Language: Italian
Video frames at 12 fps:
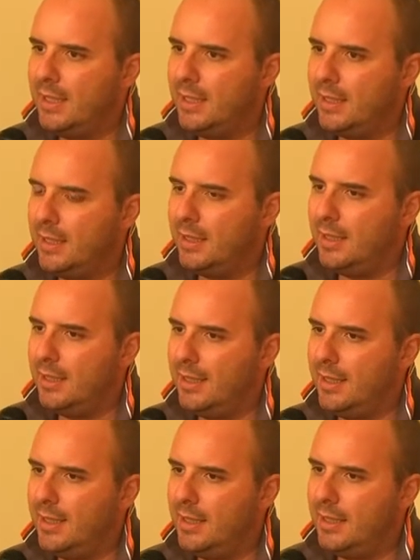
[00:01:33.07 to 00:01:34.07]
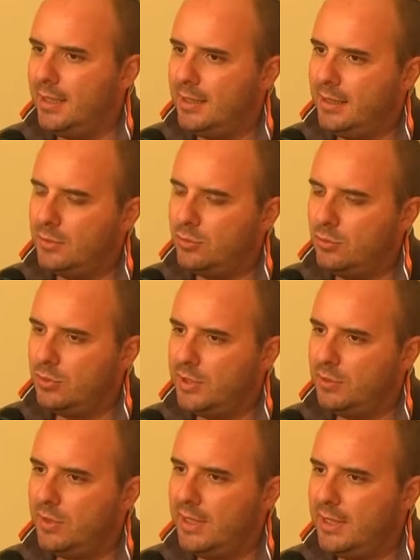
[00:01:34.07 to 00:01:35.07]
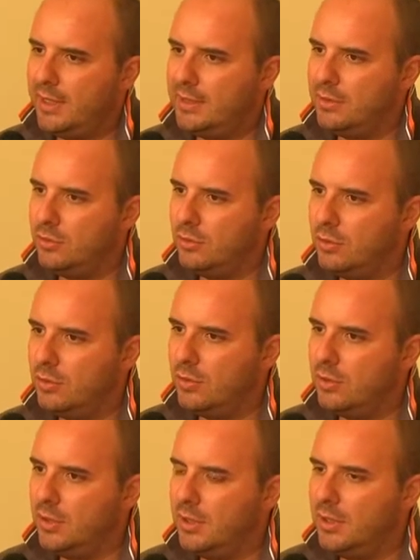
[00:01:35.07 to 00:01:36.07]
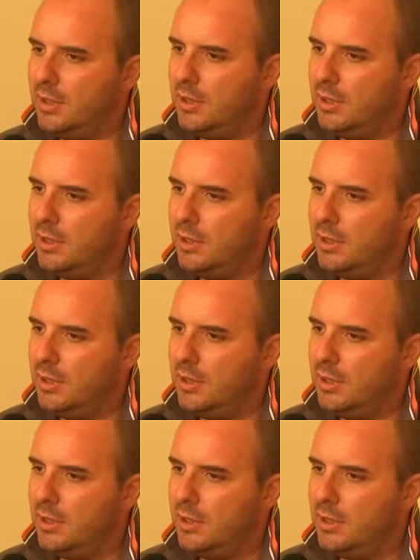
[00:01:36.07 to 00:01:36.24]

eh, l- l- sono, eh,